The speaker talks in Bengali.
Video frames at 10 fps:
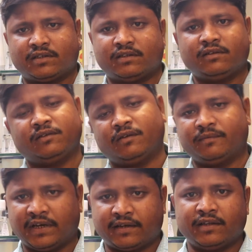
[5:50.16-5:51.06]
কস্ট
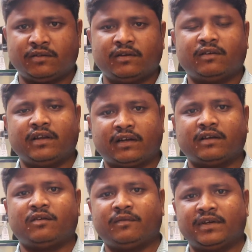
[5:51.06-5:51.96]
মার্কেটের তুলনায়
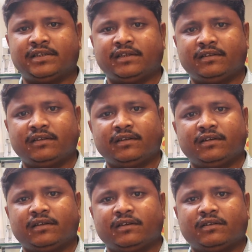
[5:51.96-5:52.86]
অনেকটা কম আছে
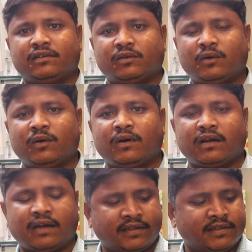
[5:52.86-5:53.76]
আচ্ছা তো
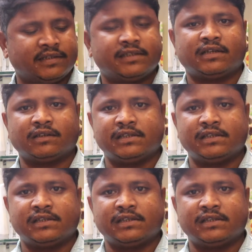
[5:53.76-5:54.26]
কাজের জিনিসটা